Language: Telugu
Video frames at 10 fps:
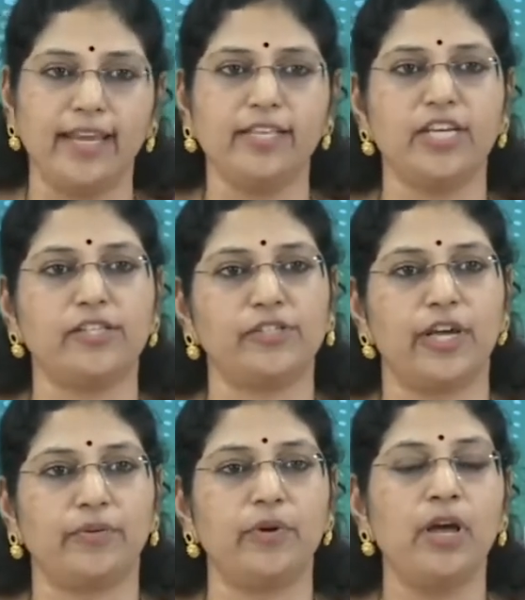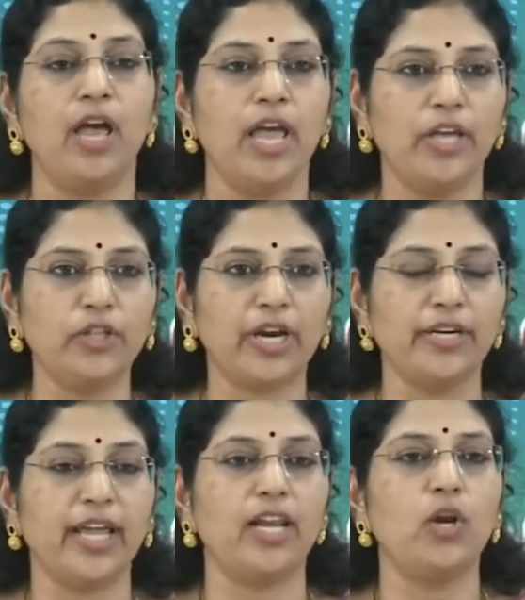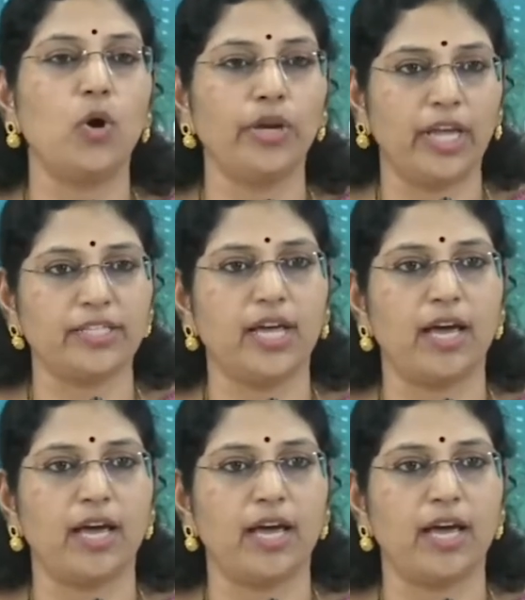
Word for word: తెలియజేసినాను ఎందుకంటే లోకేష్